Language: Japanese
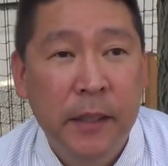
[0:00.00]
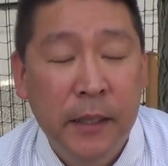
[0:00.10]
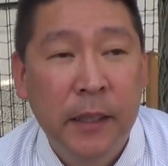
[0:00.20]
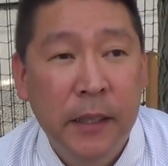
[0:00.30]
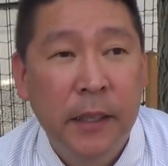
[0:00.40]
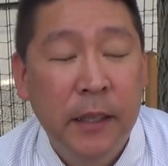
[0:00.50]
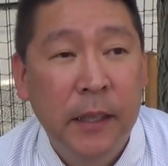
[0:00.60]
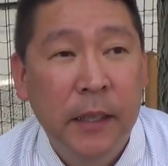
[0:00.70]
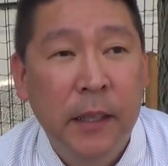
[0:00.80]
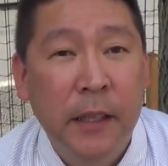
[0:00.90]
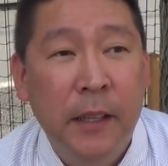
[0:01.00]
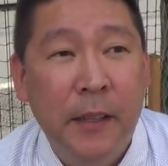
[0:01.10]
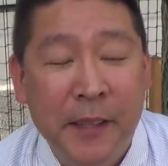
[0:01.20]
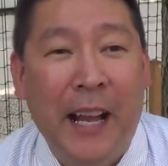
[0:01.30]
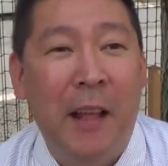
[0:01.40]
民間
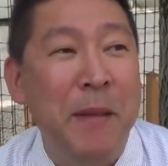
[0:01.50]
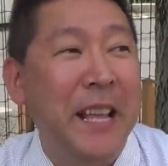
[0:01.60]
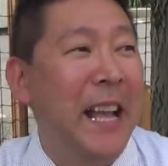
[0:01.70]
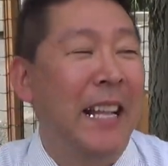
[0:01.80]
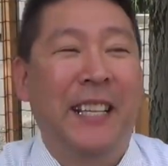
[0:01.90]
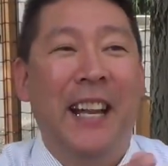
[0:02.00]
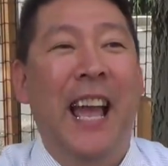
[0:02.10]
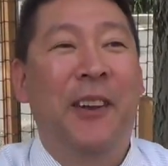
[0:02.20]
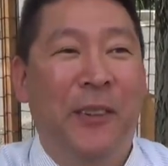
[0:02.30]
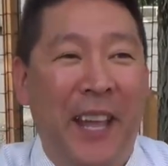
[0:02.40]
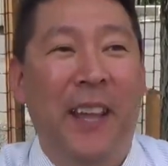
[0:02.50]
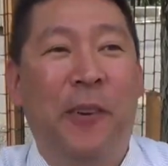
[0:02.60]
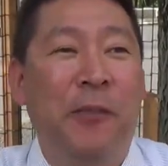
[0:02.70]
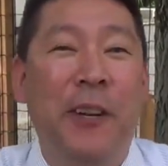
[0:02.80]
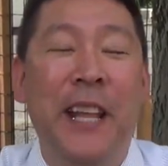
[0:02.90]
だから民間じゃないので
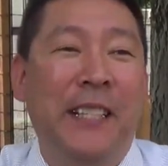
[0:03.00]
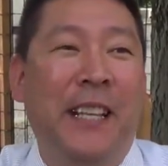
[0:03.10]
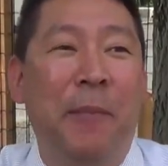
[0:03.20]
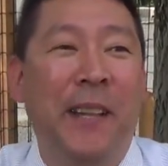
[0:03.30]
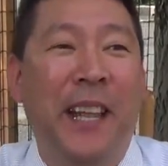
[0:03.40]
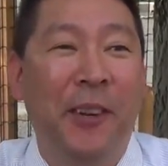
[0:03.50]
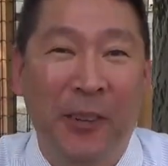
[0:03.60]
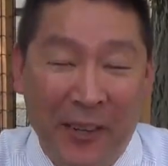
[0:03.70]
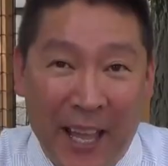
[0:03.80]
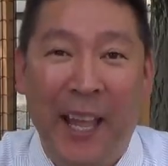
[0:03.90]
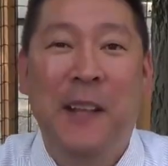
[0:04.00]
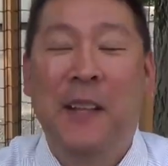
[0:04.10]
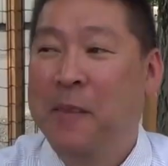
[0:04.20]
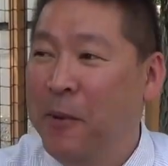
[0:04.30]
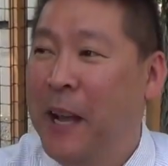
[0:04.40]
これ国が定めてるので
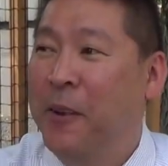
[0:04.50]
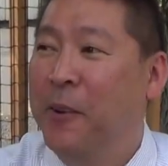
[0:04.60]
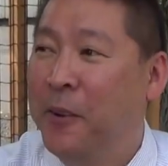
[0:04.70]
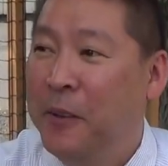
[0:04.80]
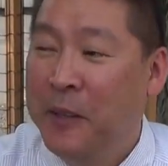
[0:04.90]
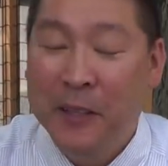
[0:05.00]
もうあの